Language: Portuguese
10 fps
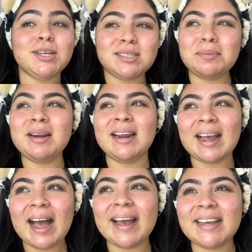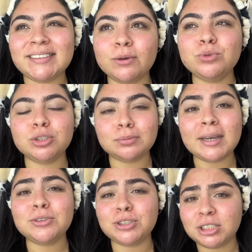Se brincar, esse é um dos,
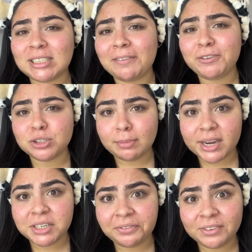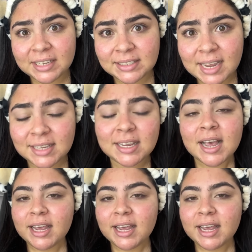dos desafios mais difíceis